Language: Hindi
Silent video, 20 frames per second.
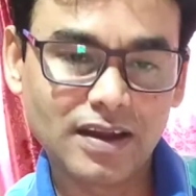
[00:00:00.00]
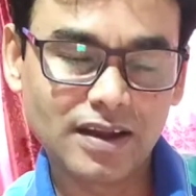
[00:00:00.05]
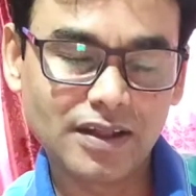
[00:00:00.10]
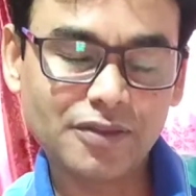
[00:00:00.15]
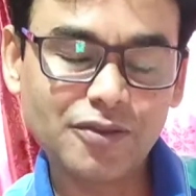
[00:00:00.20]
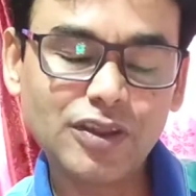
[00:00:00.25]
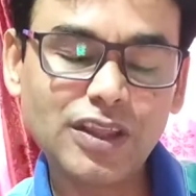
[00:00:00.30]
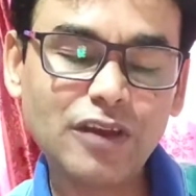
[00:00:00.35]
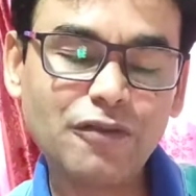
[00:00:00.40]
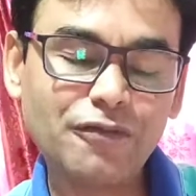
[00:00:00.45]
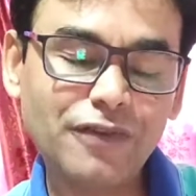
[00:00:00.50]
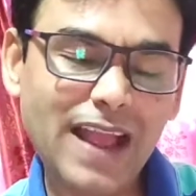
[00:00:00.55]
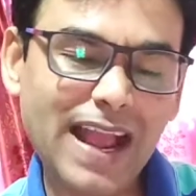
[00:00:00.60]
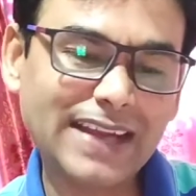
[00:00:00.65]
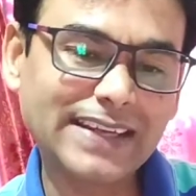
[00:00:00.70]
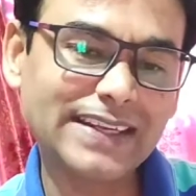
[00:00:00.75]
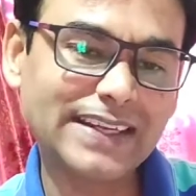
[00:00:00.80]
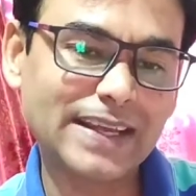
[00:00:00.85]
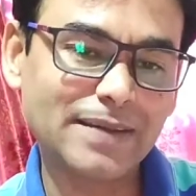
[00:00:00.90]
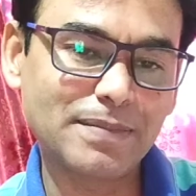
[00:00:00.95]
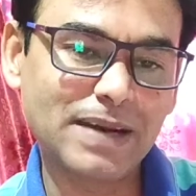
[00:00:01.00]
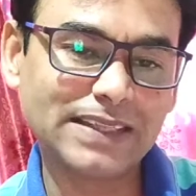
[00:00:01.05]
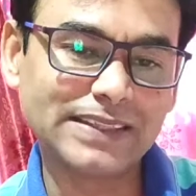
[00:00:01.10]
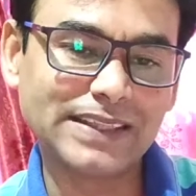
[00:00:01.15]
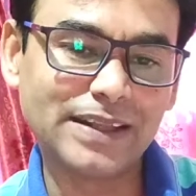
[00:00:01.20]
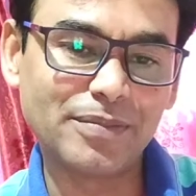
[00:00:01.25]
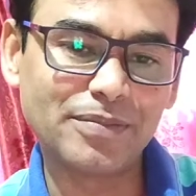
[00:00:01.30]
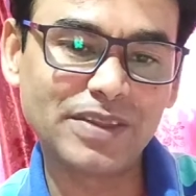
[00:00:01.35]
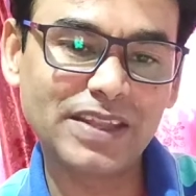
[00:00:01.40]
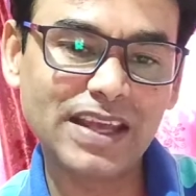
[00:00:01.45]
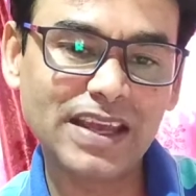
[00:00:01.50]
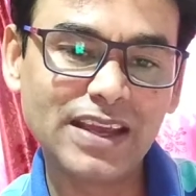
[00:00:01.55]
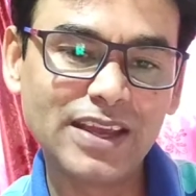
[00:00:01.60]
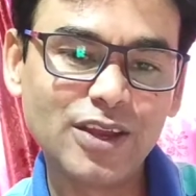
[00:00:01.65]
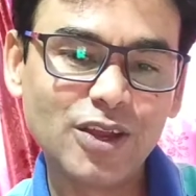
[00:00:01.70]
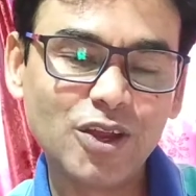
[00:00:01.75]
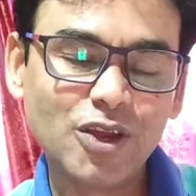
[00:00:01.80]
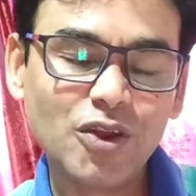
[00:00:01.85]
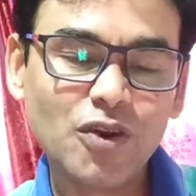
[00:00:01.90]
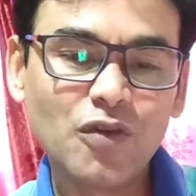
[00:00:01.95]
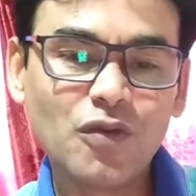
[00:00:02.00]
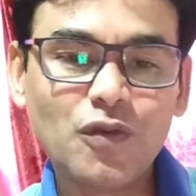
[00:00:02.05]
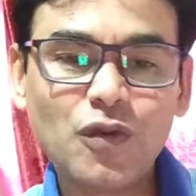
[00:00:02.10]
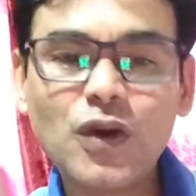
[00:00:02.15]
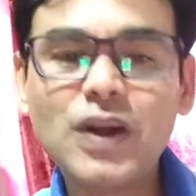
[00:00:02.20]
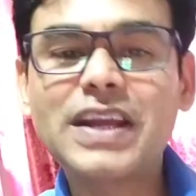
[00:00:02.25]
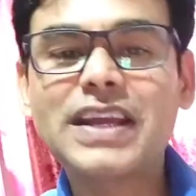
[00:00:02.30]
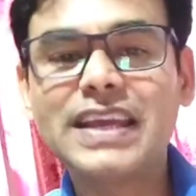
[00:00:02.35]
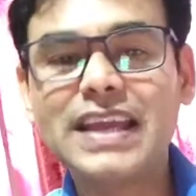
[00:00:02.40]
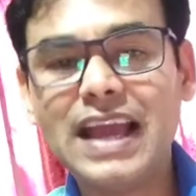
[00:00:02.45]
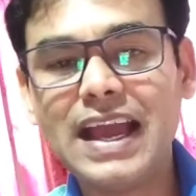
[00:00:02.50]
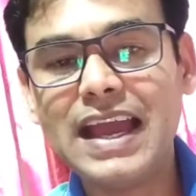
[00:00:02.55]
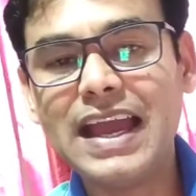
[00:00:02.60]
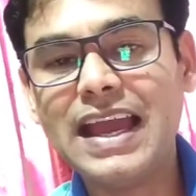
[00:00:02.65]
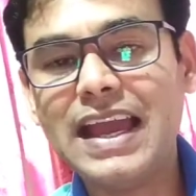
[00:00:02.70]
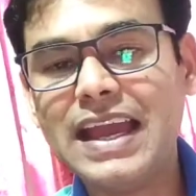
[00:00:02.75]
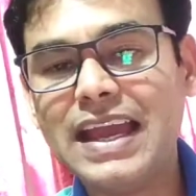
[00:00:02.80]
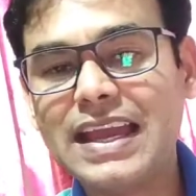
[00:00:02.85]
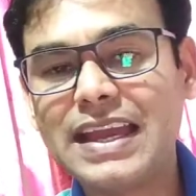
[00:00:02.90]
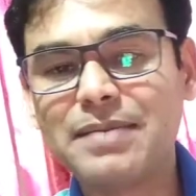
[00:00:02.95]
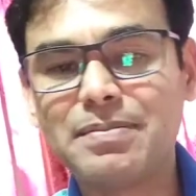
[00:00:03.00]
सोशल फैक्ट के माध्यम से वो किया है